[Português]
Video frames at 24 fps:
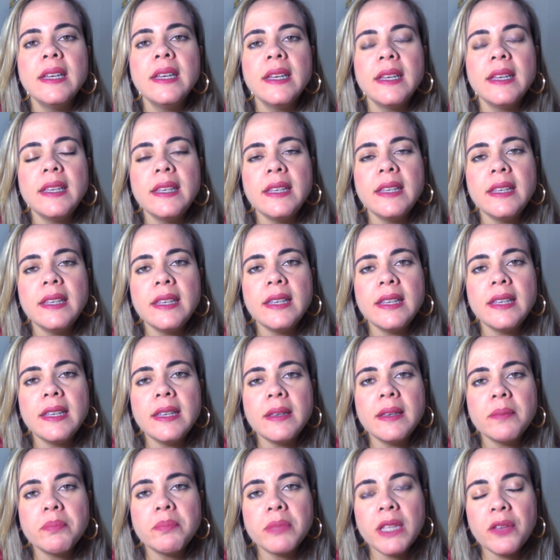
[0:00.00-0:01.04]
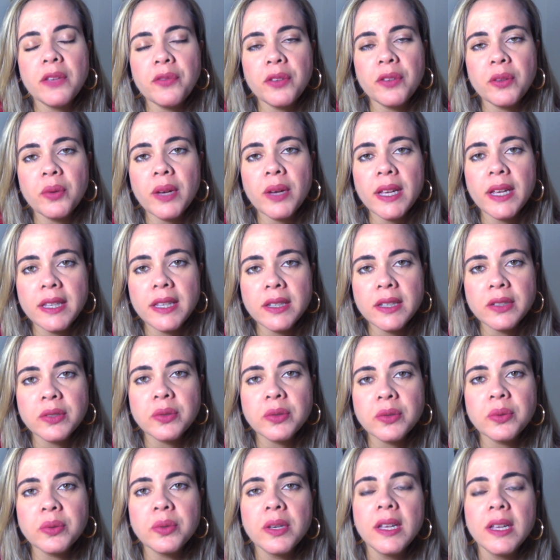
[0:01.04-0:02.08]
E devido a
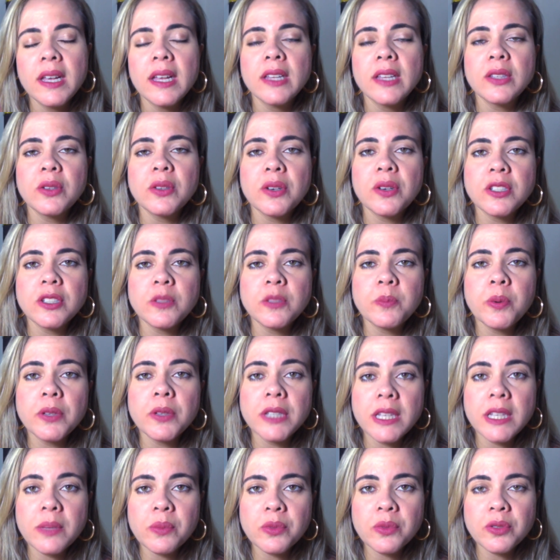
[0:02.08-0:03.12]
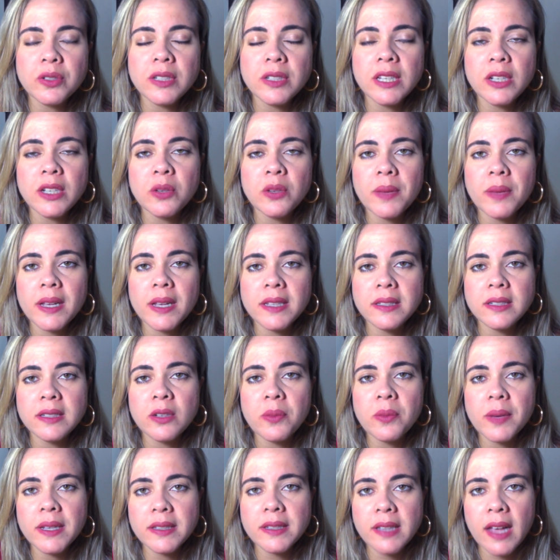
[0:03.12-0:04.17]
isso, nós podemos ter uma ação
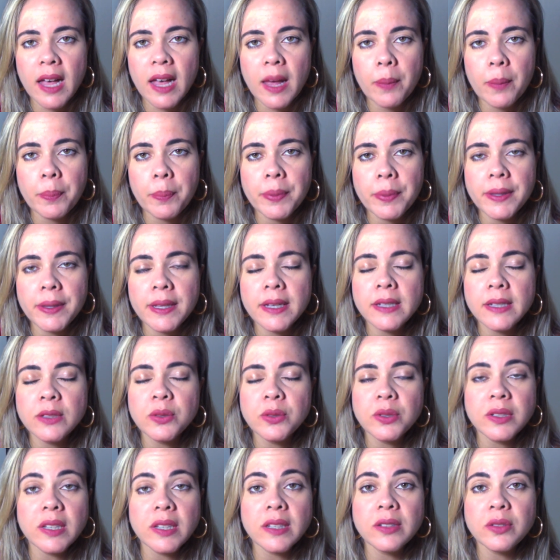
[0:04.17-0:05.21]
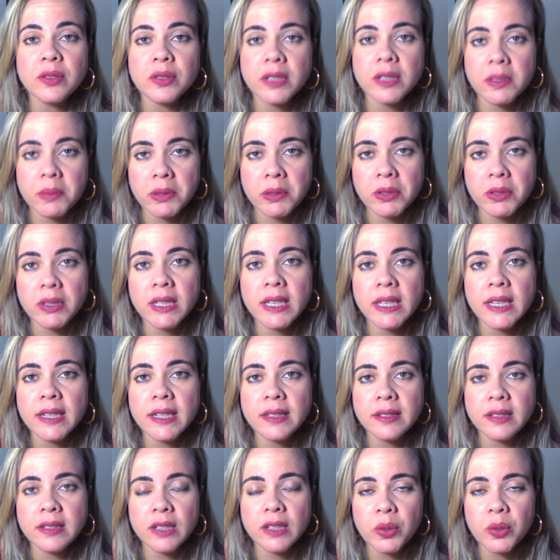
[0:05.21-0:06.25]
mais rápida do seccionamento daquele
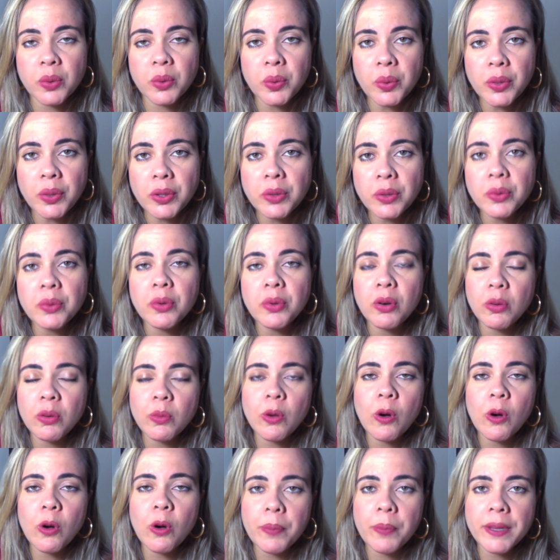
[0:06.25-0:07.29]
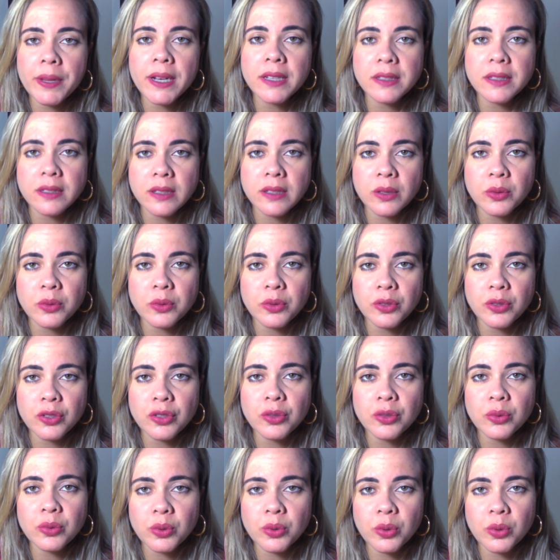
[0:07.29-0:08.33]
circuito, como a operação do
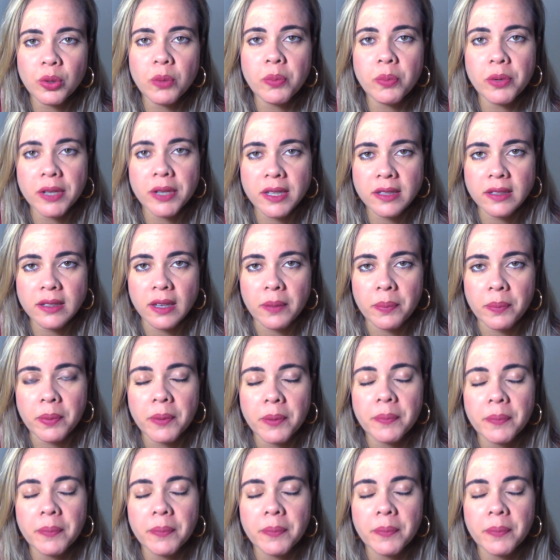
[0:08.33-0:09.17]
disjuntor, por exemplo.